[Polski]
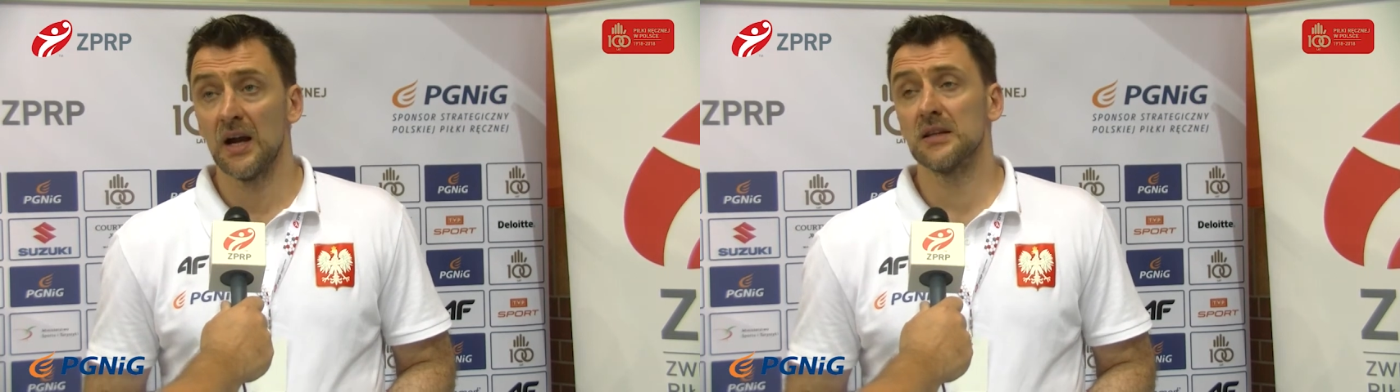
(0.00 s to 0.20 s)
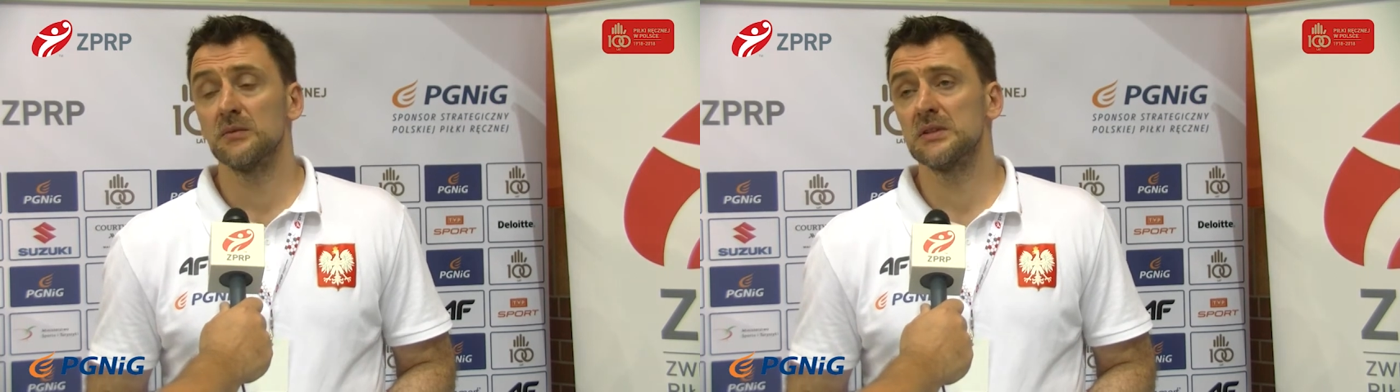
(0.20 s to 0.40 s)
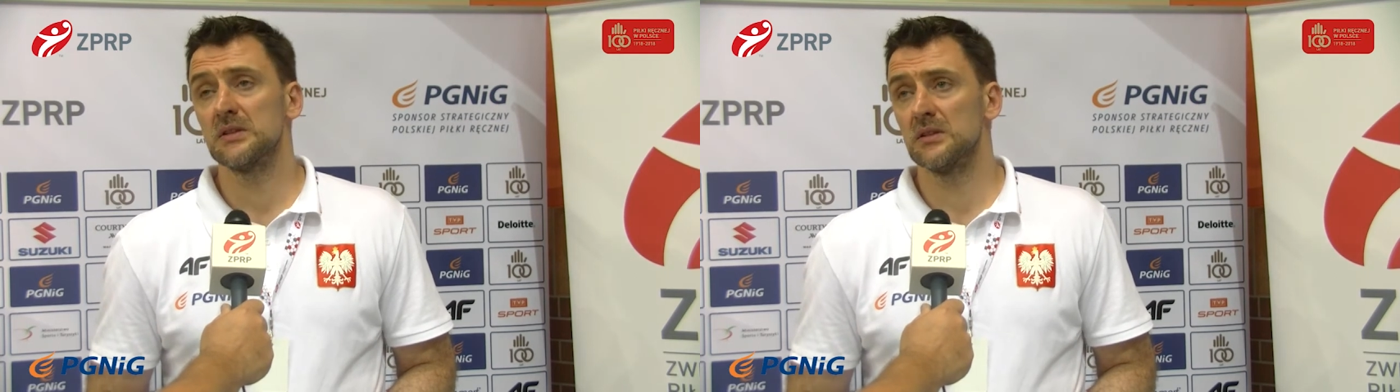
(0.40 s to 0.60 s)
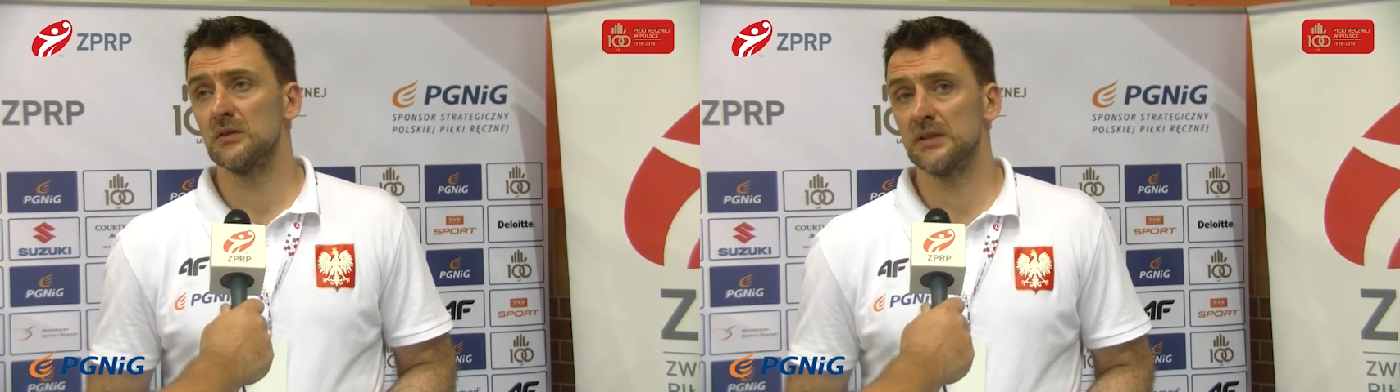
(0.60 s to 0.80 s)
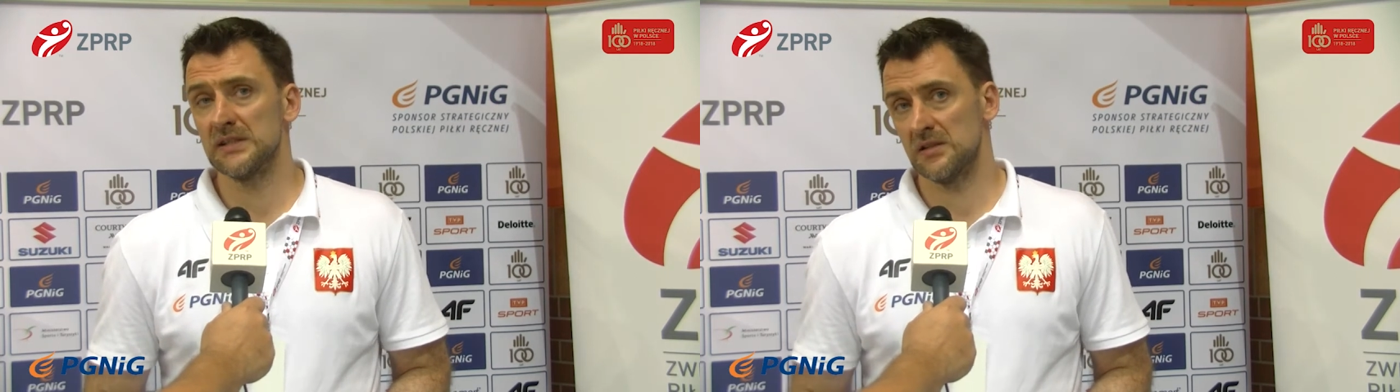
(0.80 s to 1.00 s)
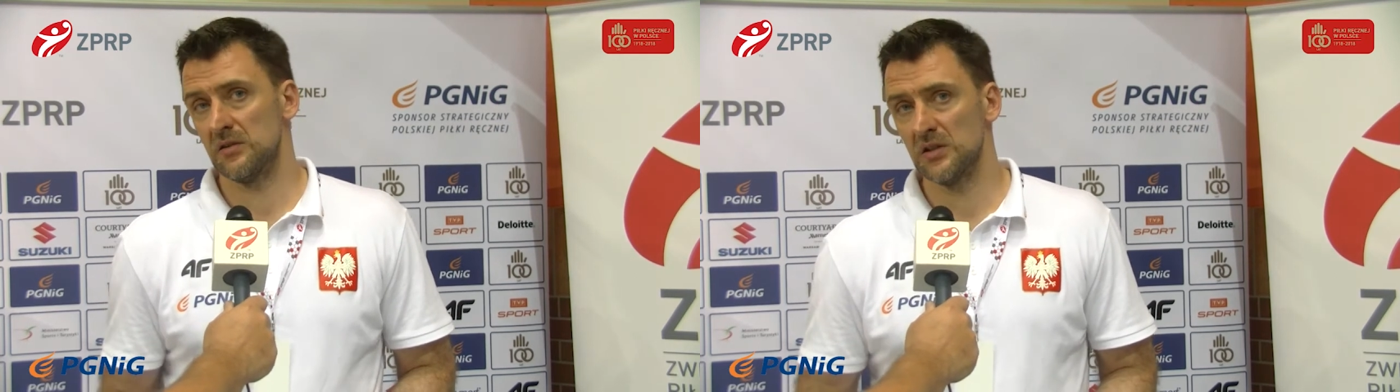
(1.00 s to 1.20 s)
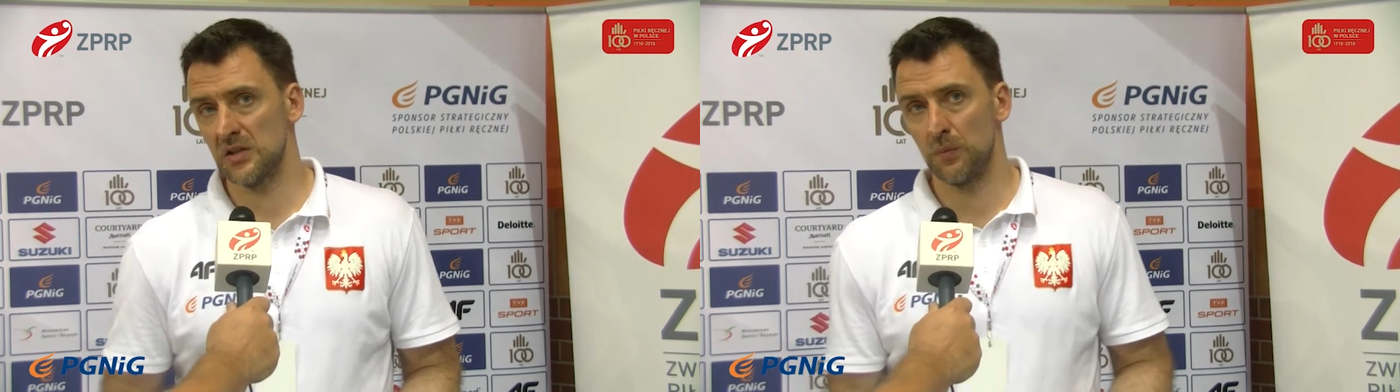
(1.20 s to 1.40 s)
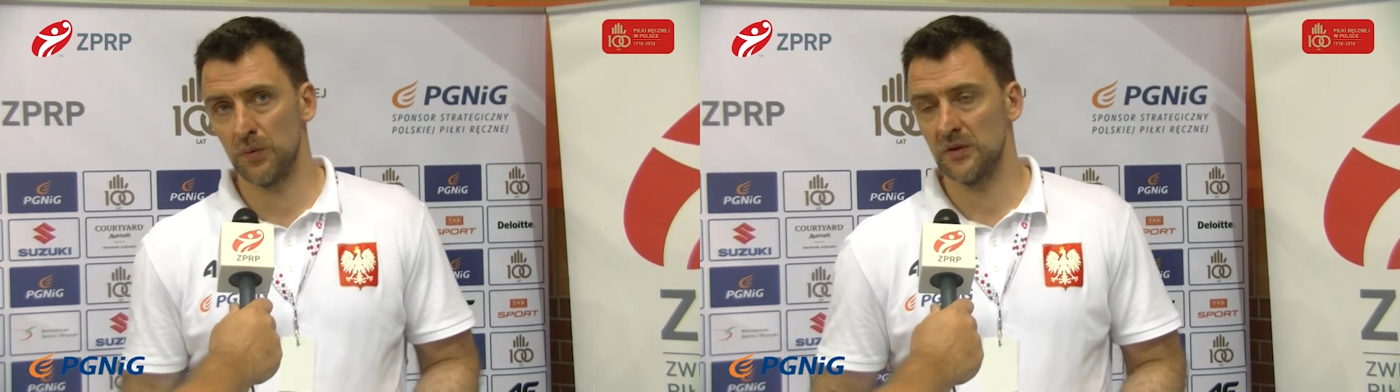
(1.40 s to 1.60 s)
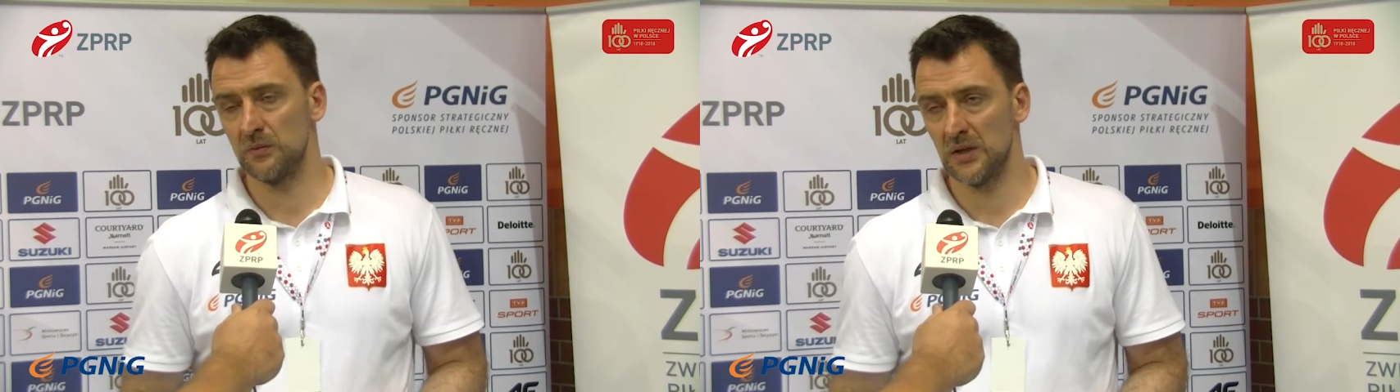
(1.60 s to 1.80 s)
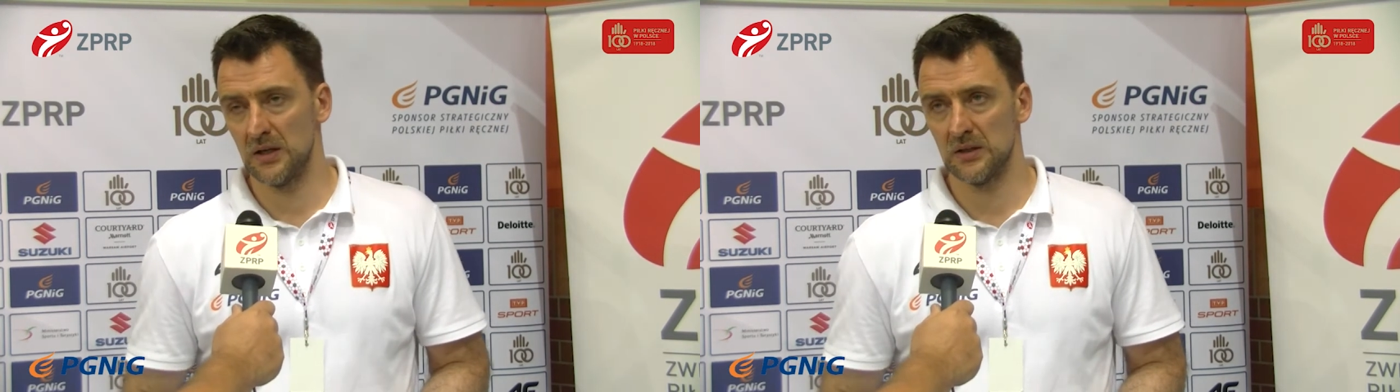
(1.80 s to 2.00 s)
Natomiast e, u nas jest troszeczkę
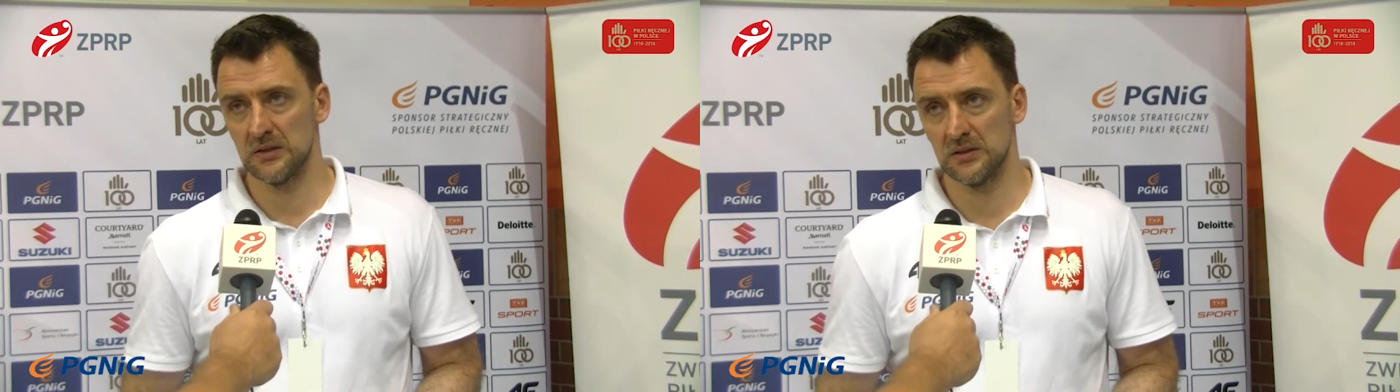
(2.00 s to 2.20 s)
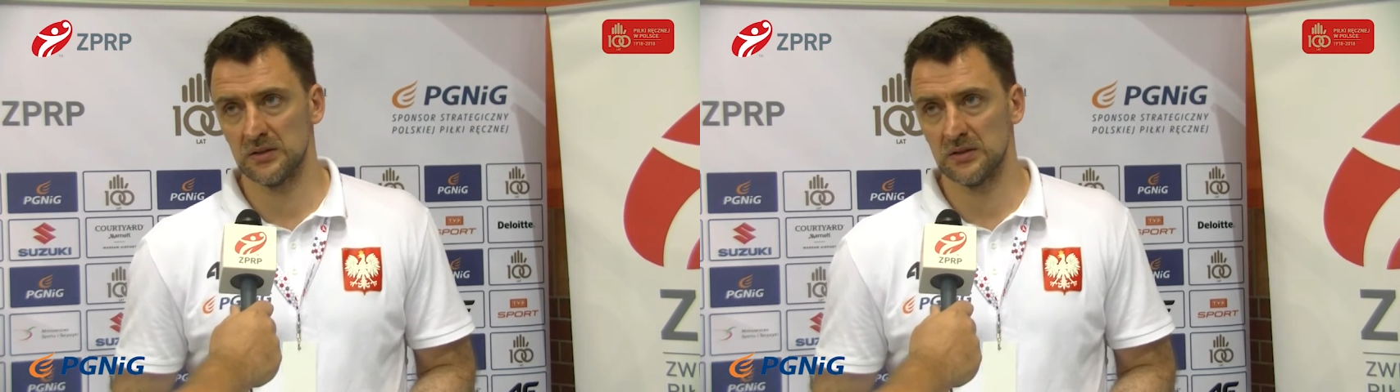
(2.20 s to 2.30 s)
podobna